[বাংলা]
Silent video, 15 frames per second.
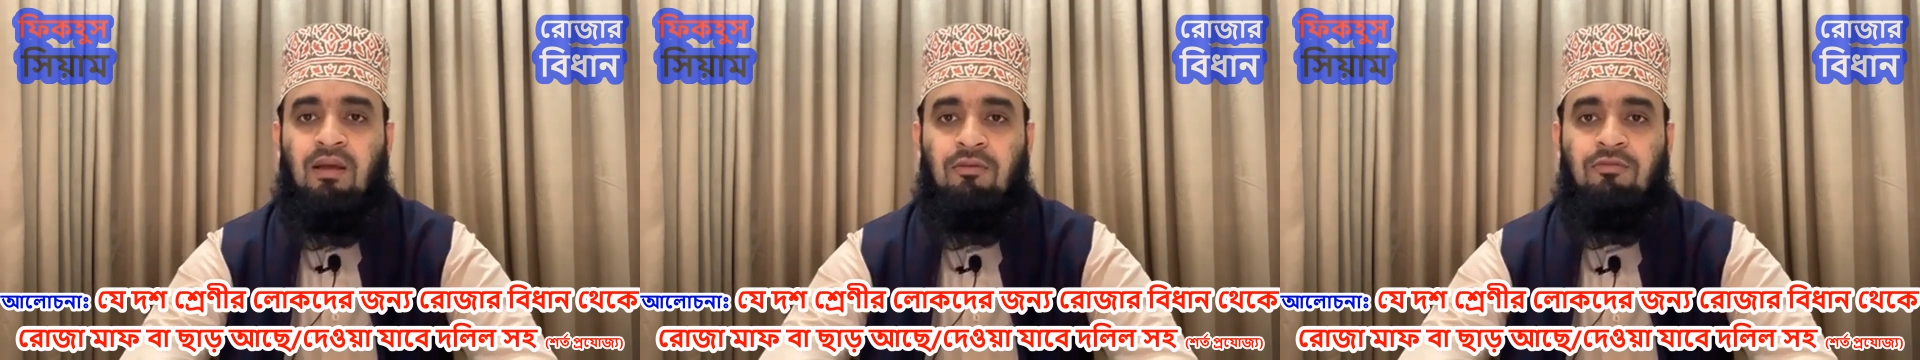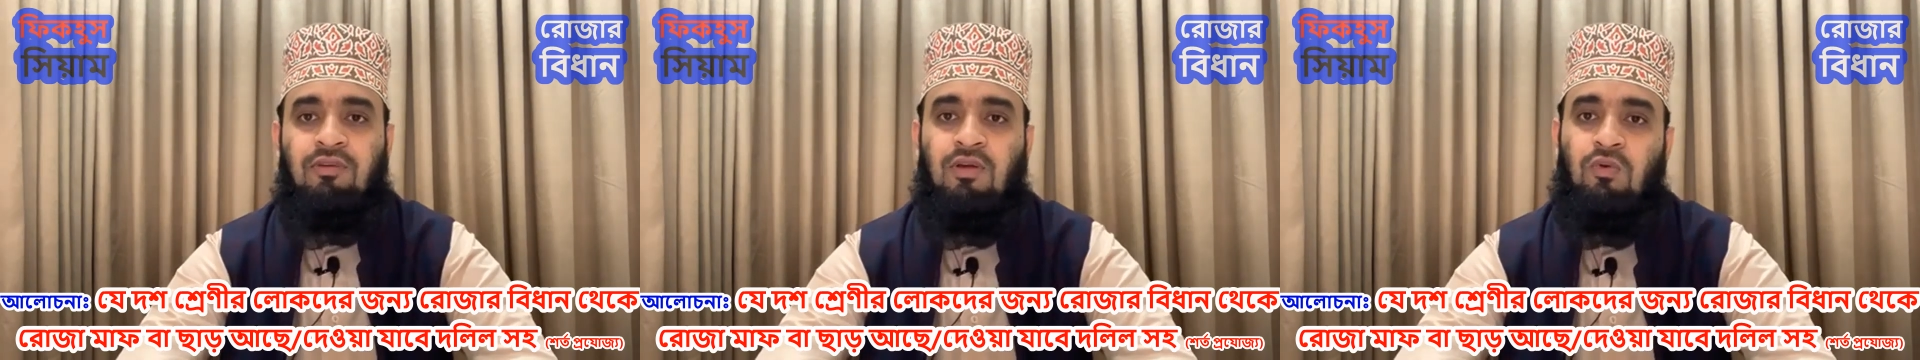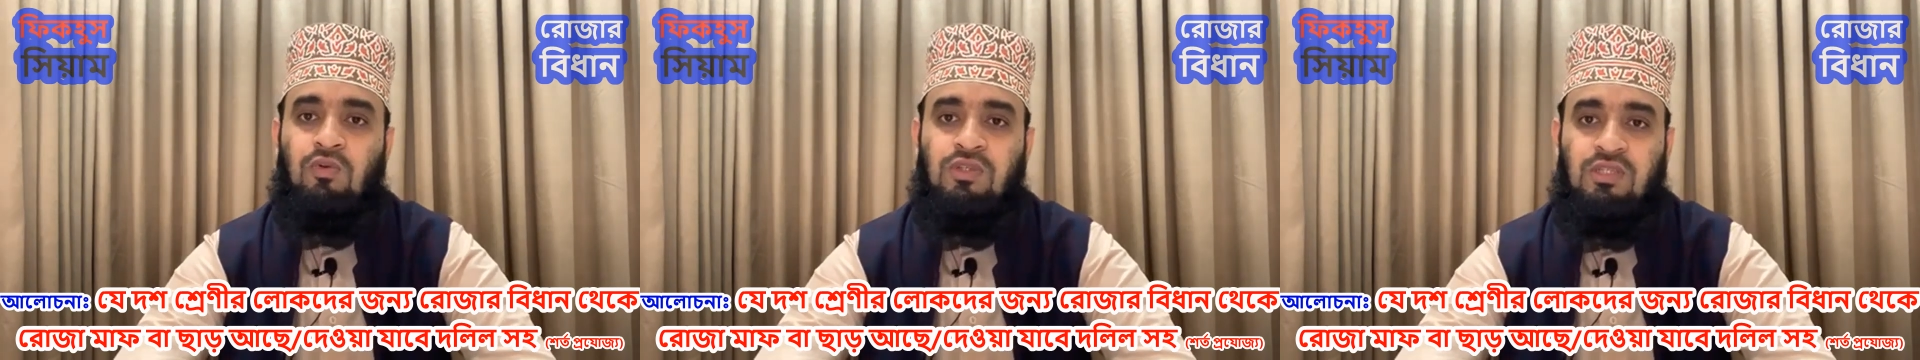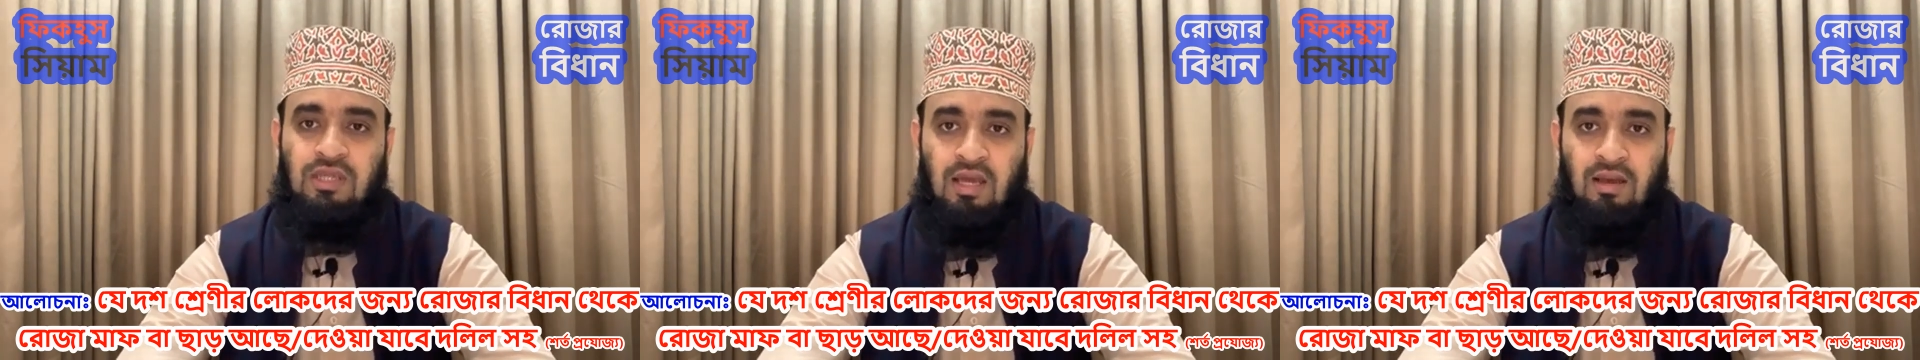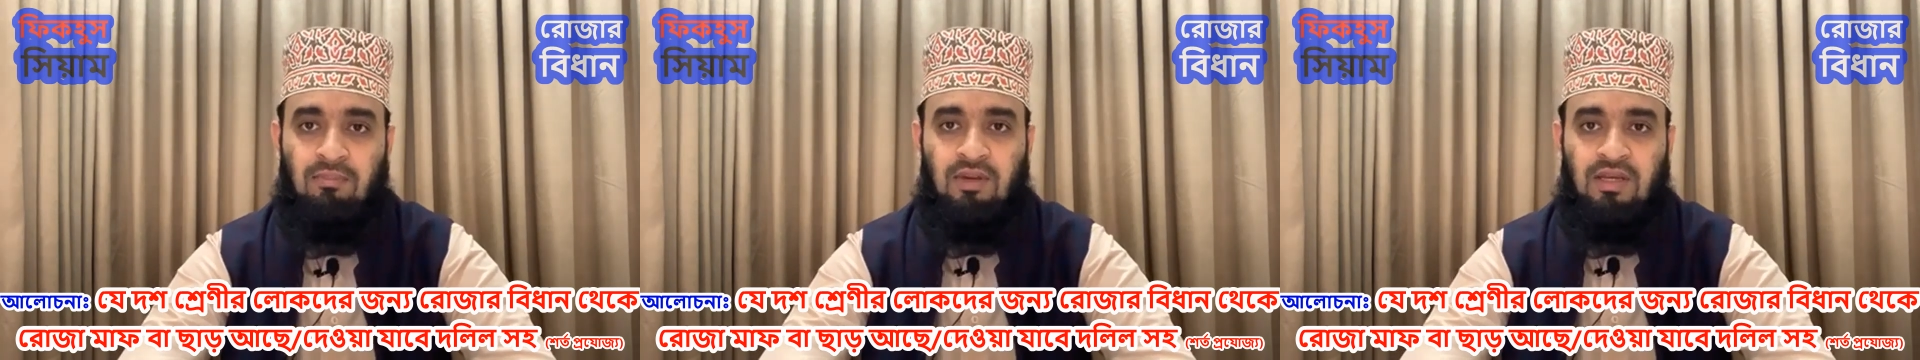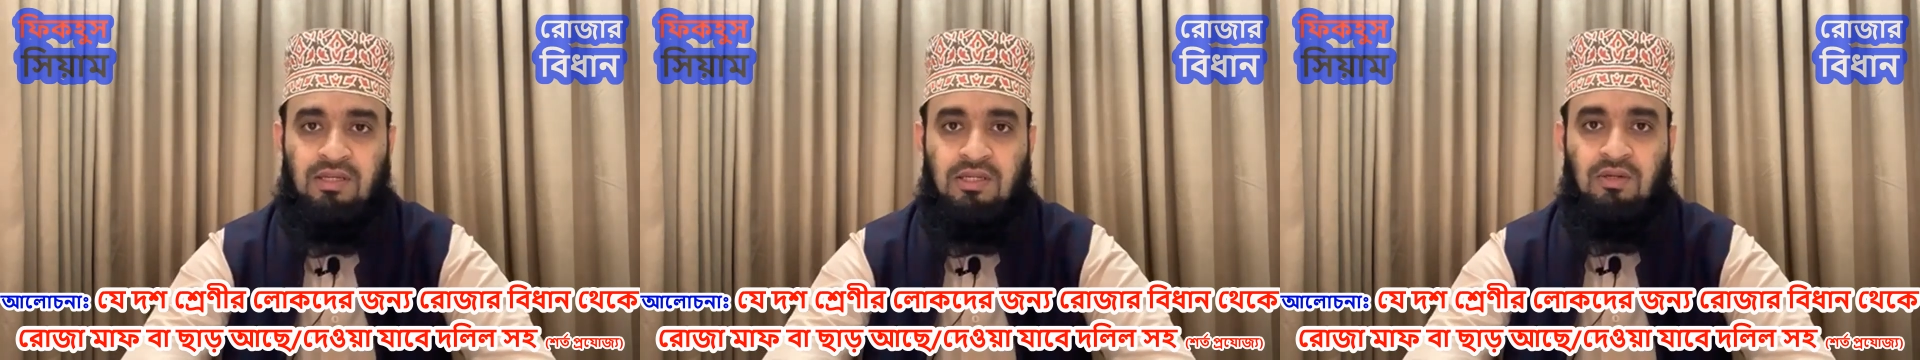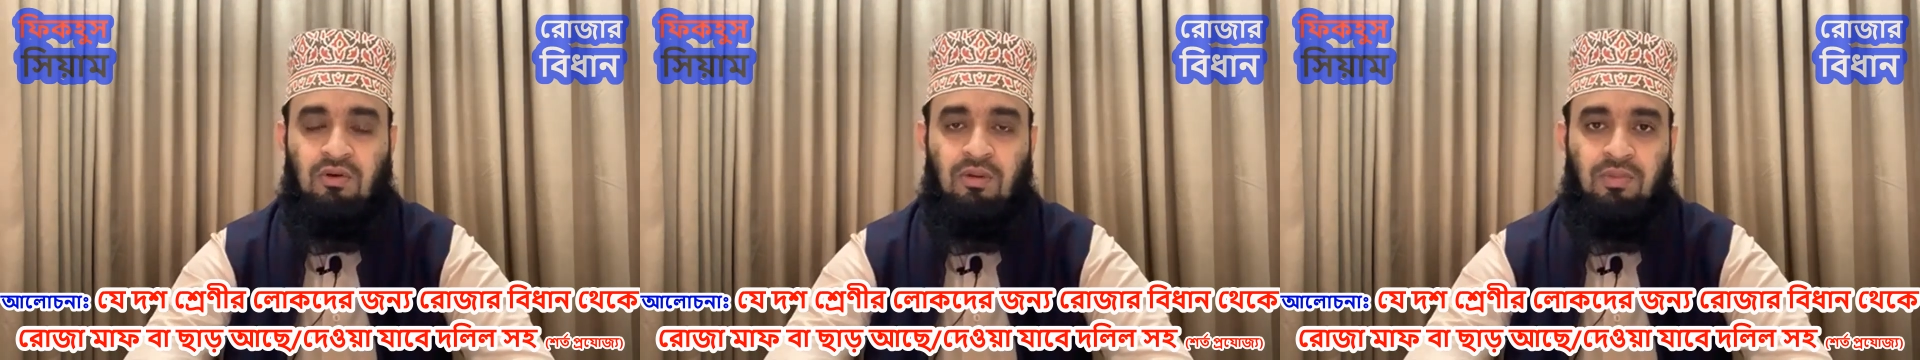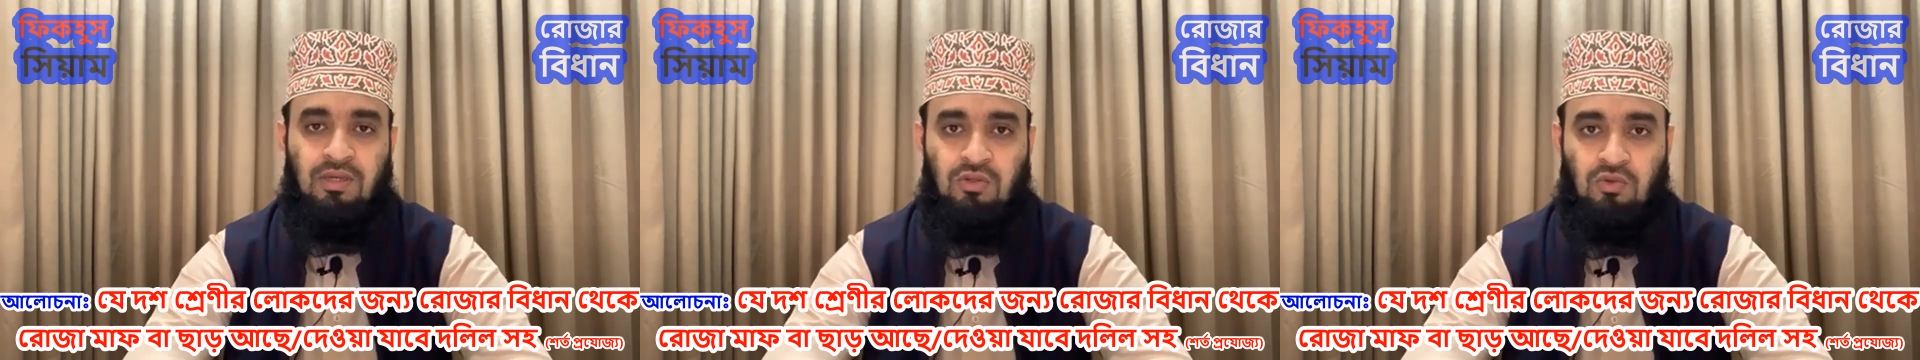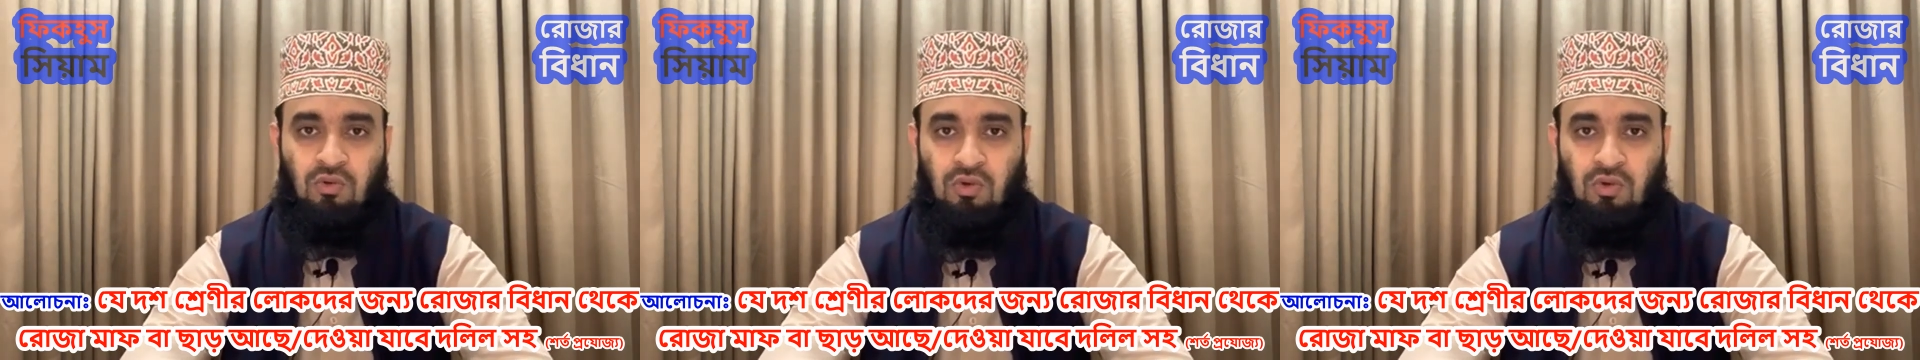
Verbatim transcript: ফিখু সিয়াম এই শিরোনামে কিছু